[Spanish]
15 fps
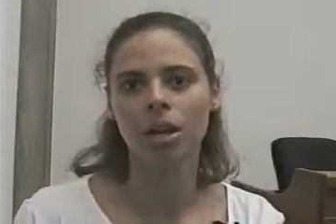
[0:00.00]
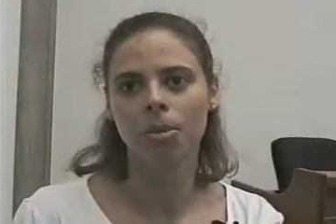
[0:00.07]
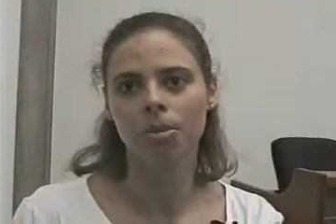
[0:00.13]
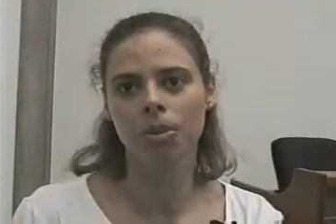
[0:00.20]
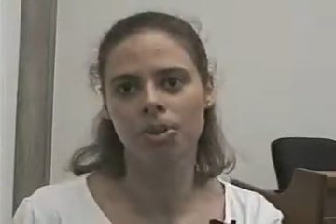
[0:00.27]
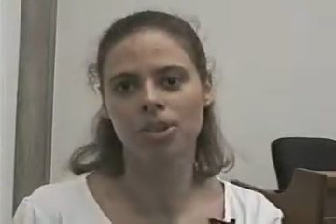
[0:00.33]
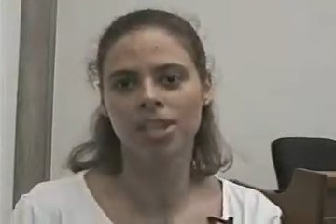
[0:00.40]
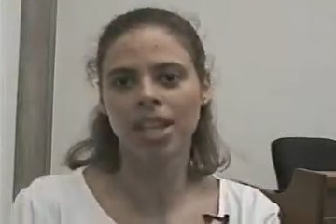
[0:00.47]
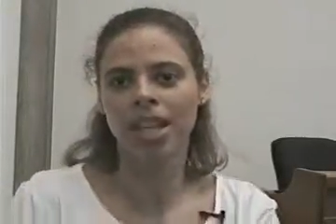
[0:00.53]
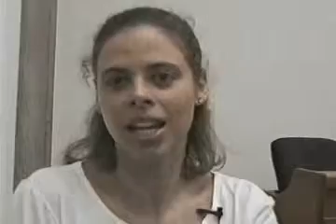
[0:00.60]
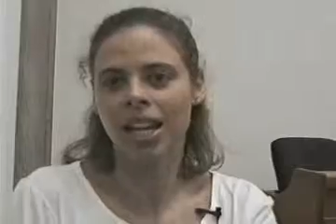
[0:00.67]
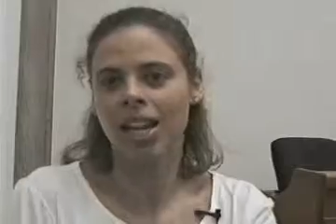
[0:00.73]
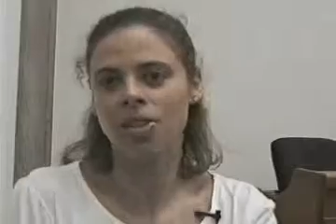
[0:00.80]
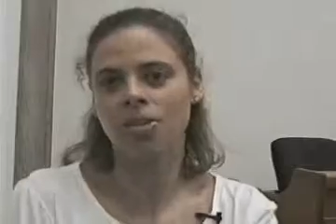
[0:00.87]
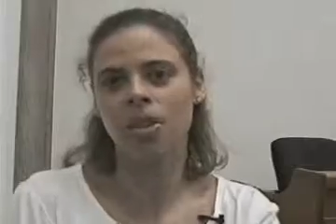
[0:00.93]
Pero si se dan
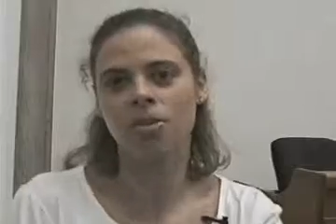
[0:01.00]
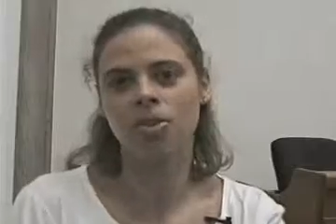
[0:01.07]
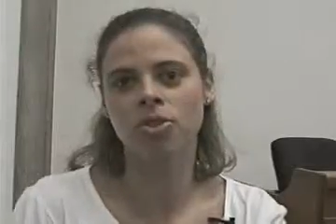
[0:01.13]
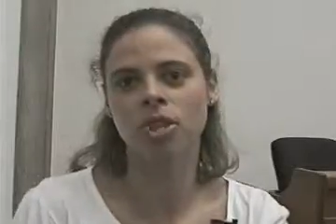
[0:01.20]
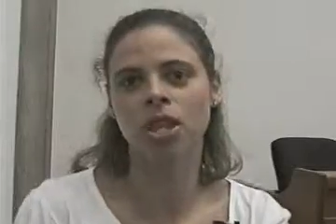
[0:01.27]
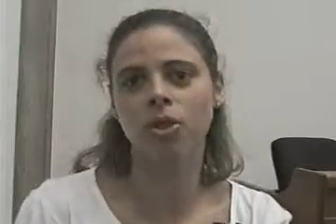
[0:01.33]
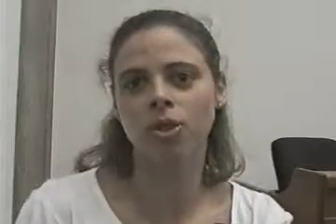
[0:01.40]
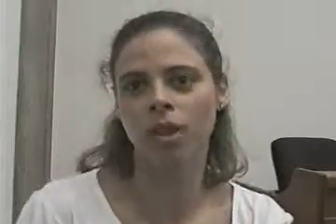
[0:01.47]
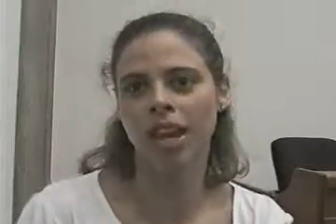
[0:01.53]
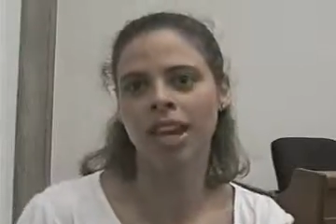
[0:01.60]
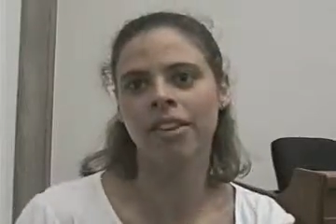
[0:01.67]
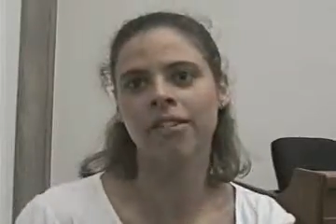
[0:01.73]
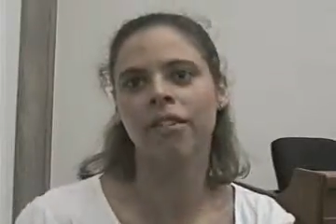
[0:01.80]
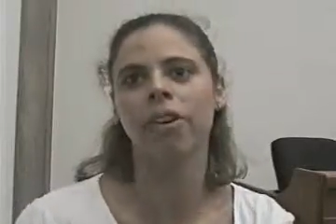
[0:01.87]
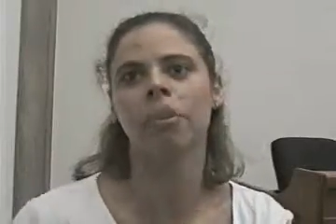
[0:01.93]
casos de muchas reuniones
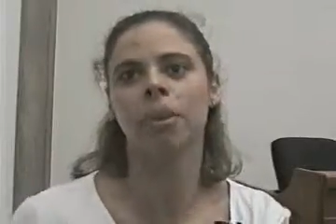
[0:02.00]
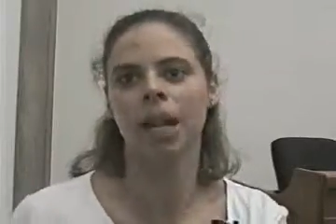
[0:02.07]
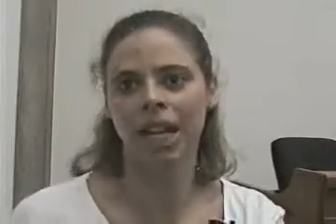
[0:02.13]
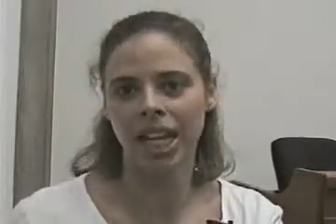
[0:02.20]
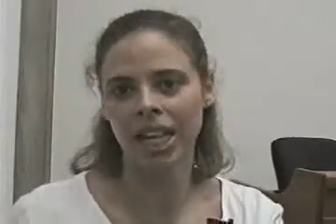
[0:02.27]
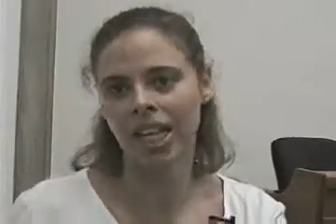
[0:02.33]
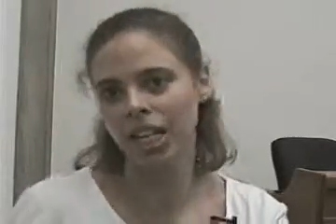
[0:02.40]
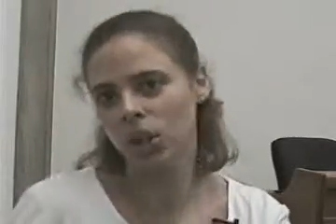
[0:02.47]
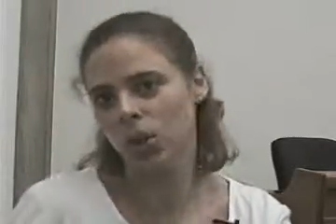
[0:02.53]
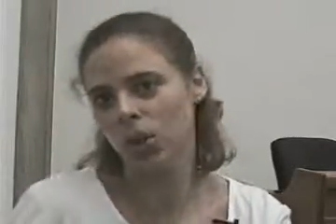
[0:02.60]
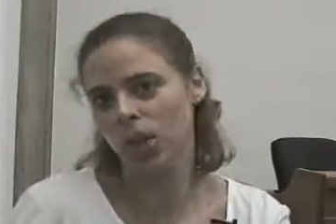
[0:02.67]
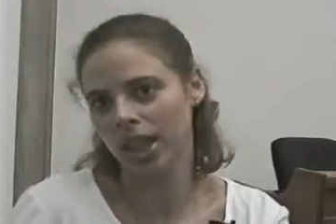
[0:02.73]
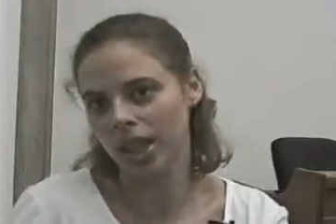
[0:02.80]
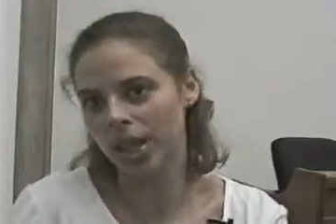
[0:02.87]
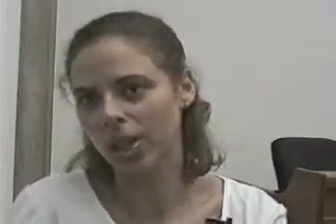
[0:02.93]
informales dentro
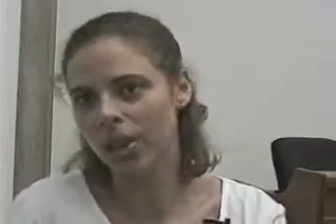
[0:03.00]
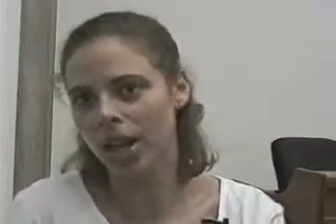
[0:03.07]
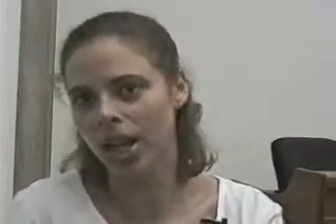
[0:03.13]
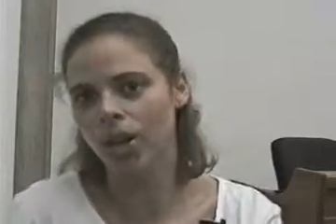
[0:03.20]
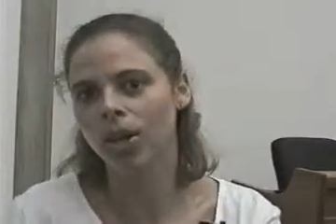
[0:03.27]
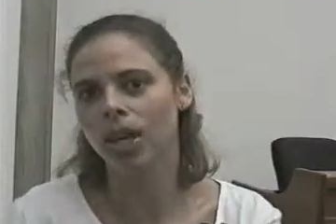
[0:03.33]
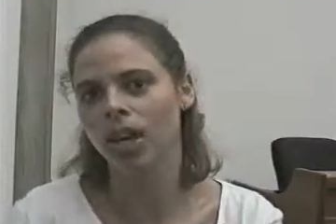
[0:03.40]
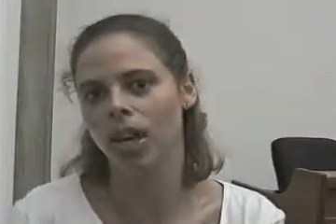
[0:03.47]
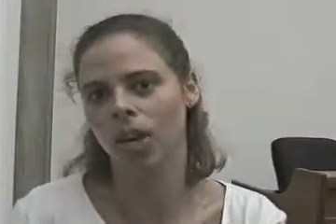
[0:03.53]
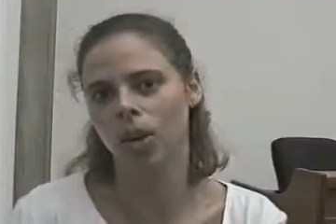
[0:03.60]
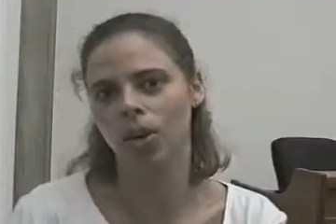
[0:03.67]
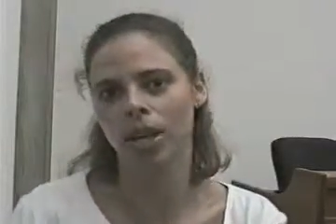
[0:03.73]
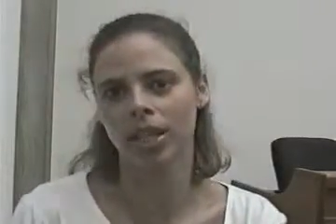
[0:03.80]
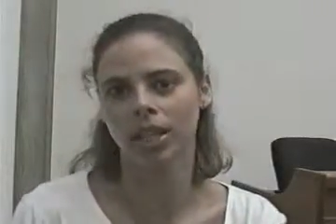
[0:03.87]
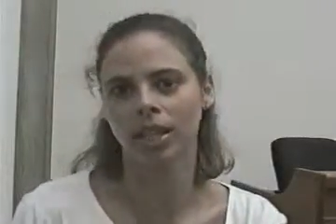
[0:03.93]
del trabajo y es algo
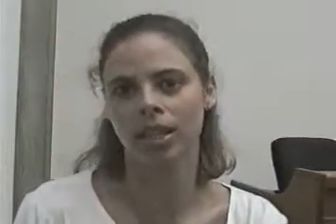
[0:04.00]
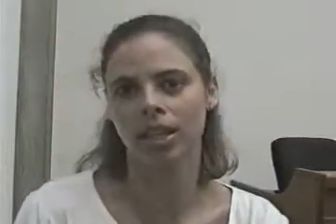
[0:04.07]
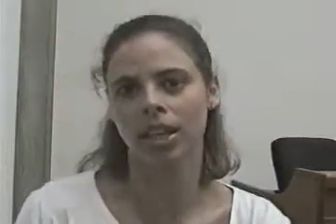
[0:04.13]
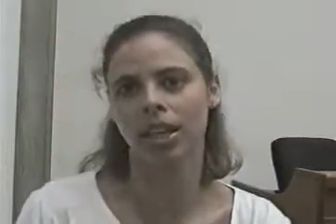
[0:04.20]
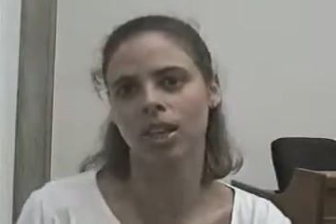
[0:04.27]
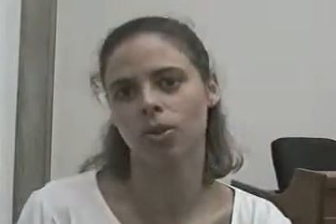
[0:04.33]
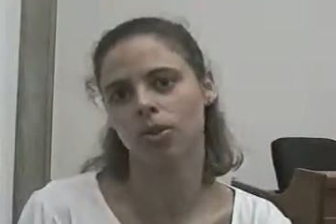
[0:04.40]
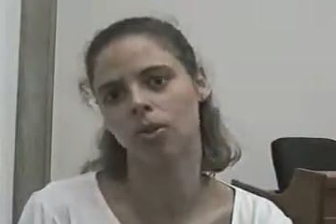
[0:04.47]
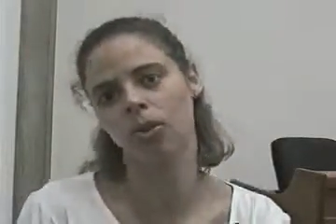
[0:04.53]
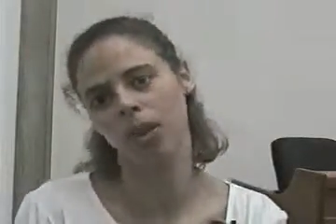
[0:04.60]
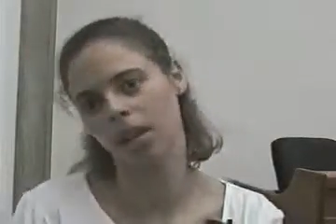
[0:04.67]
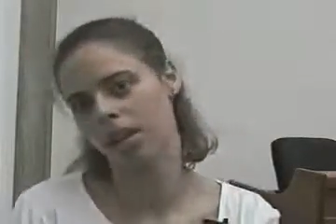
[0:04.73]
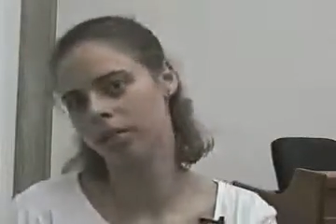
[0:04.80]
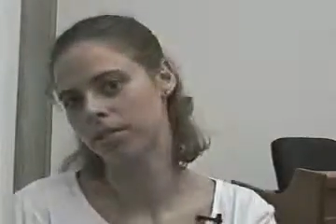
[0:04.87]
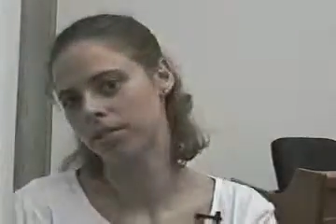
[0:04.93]
bastante
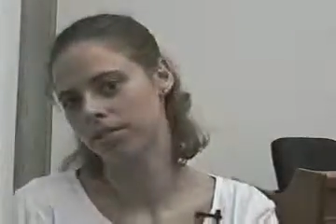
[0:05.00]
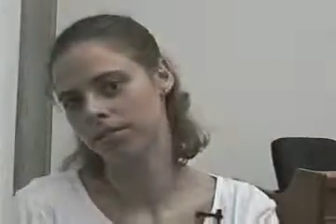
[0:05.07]
usual.